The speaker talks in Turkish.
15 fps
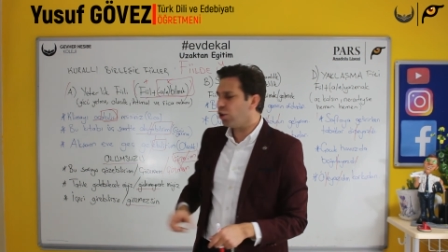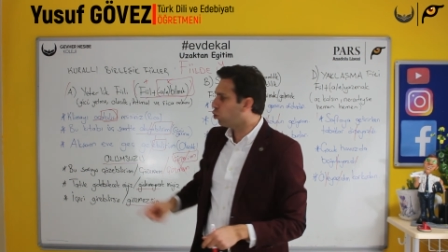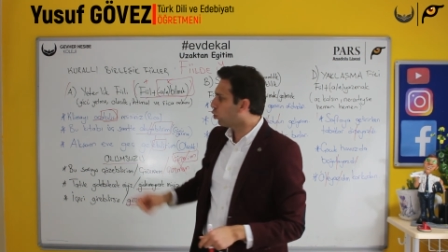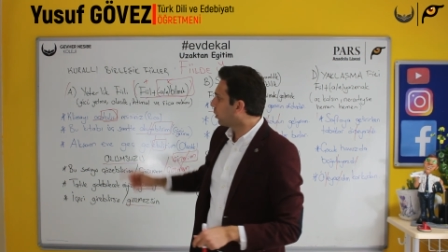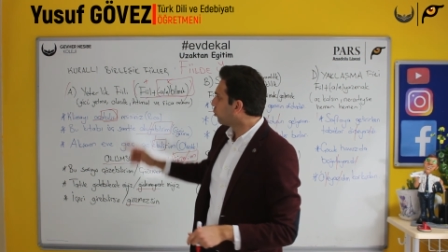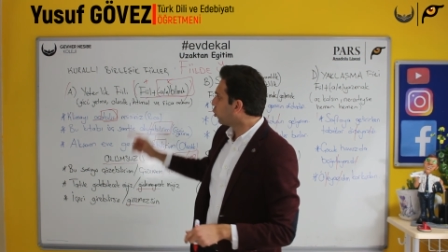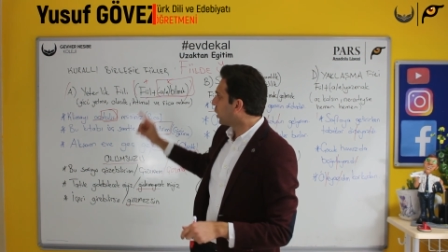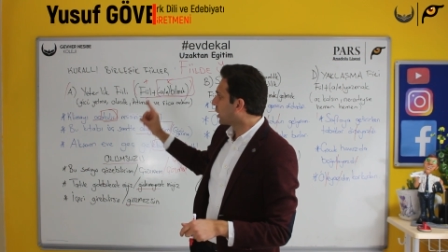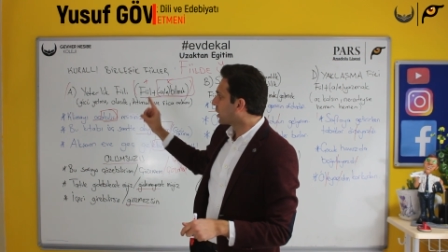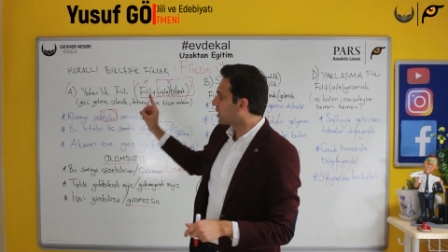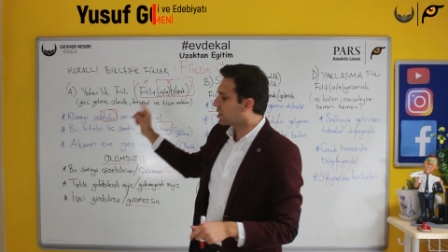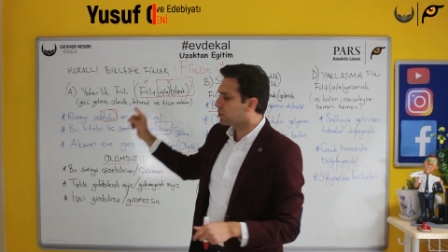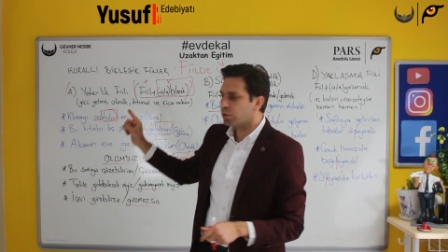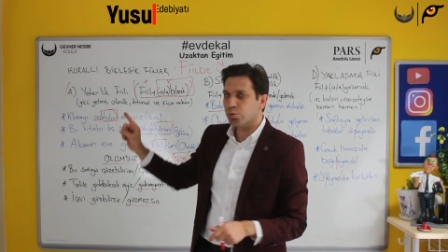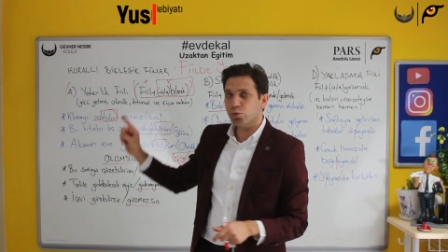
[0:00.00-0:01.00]
en önemli olan
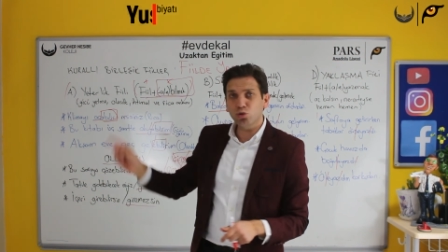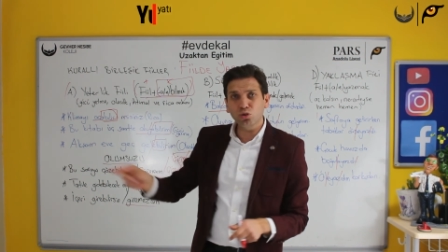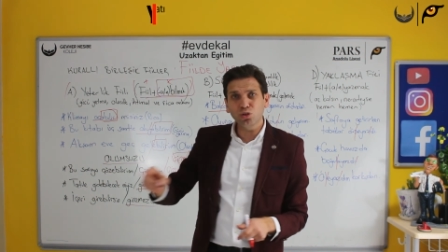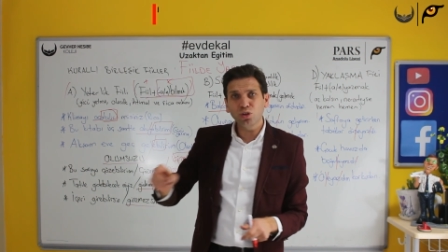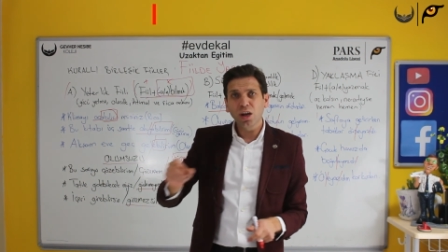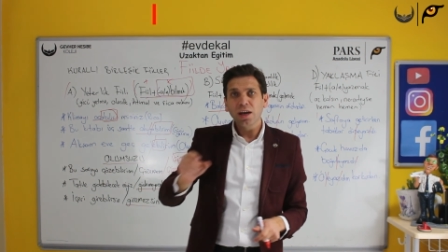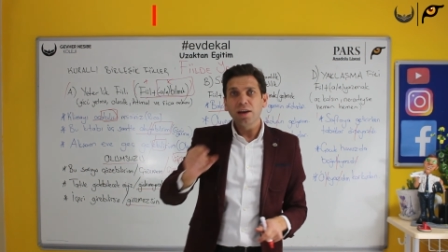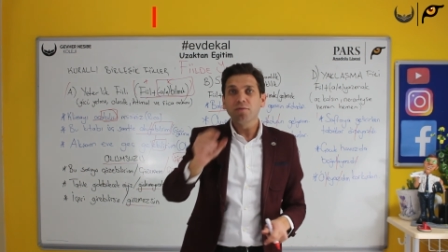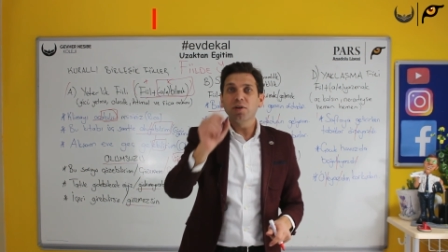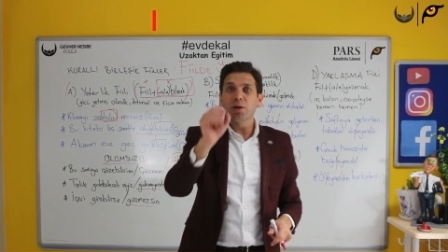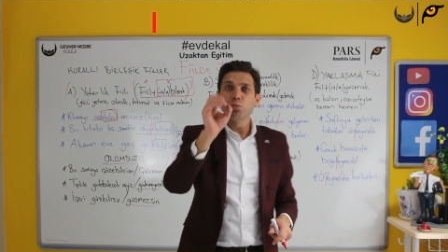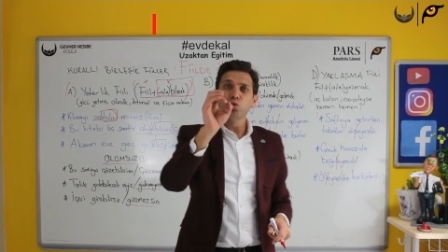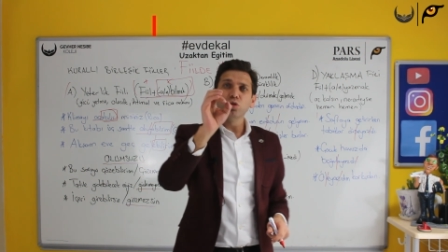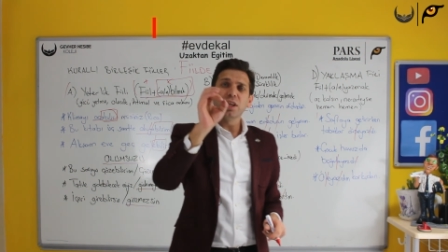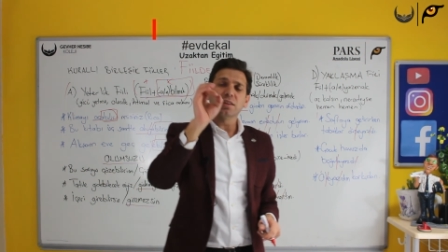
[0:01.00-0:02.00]
kısmı budur
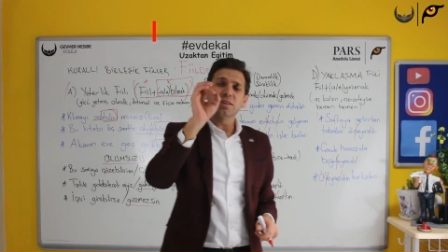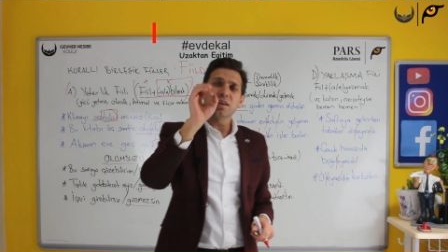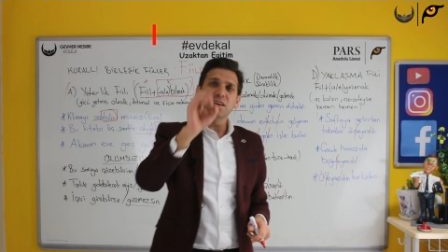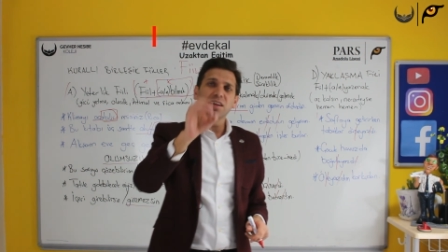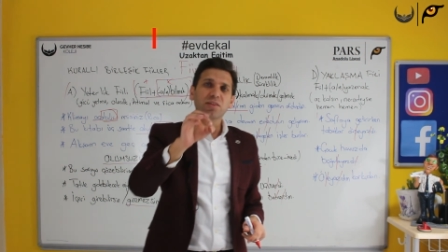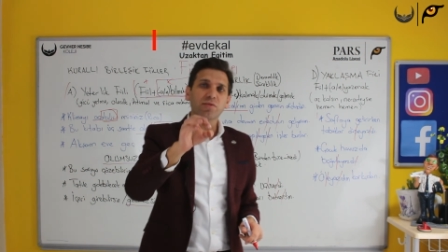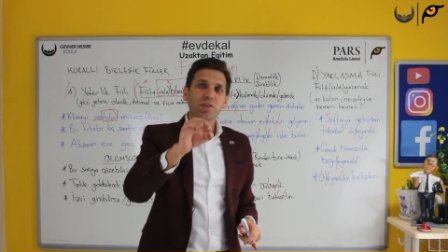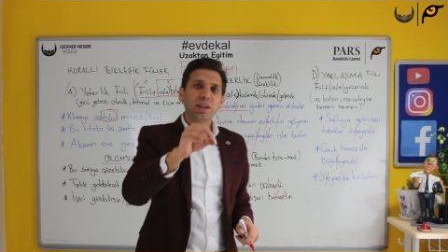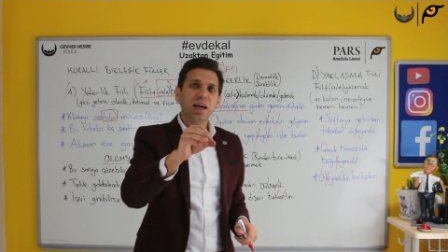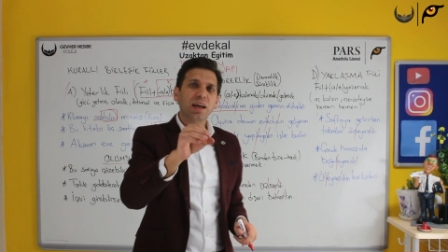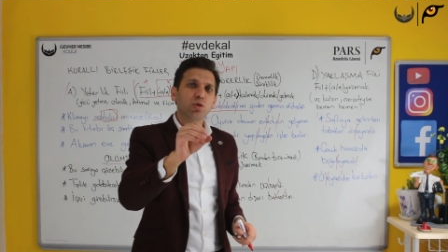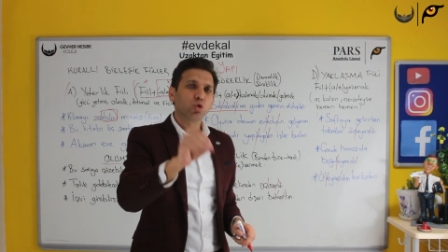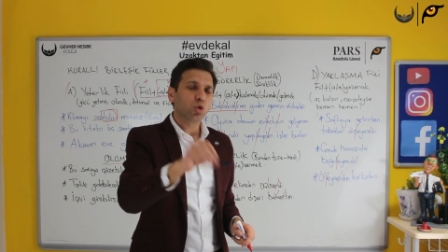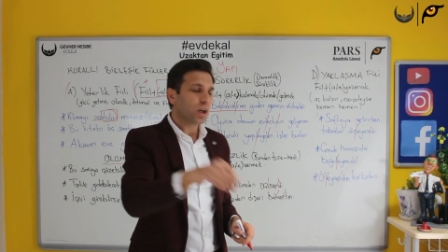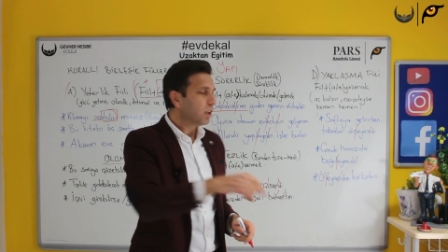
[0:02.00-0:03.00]
ve bu yeterlilik fiili
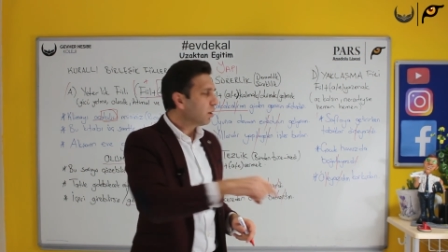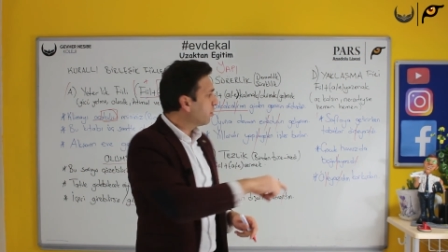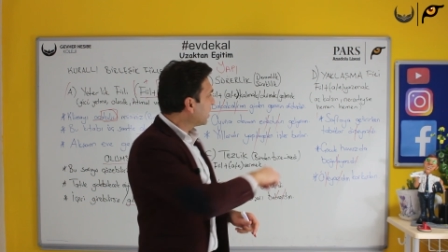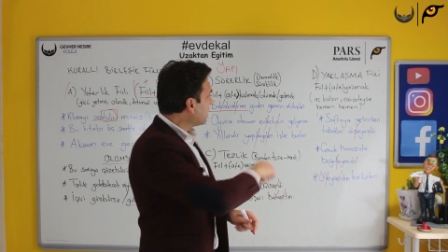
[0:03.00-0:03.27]
yani kurallı